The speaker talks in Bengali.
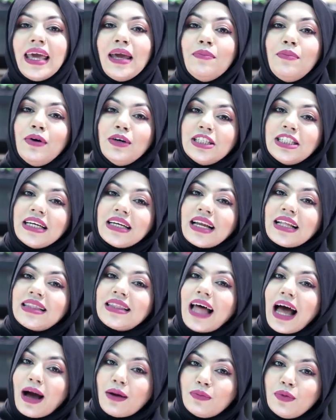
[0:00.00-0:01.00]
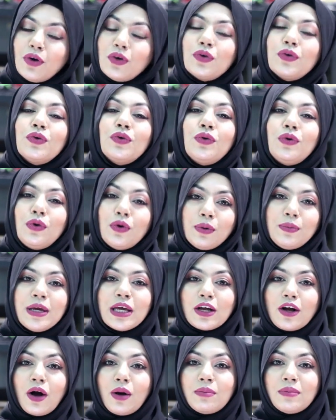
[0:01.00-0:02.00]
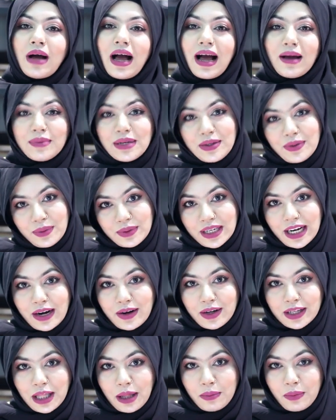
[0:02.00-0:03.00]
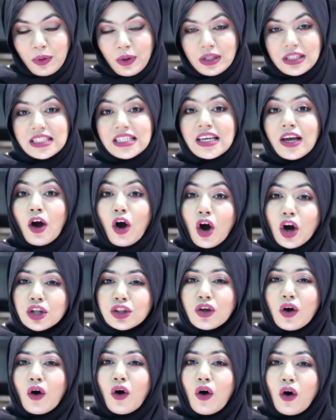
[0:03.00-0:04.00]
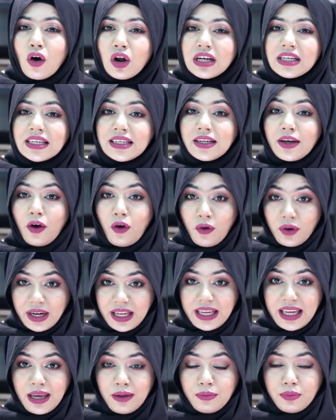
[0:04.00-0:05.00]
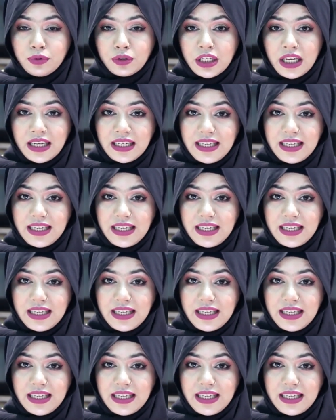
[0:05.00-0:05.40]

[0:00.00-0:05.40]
এবং সেটার দামও খুবই কম আমি কোনটার কথা বলছি হয়তো অলরেডি অনেকেই বুঝে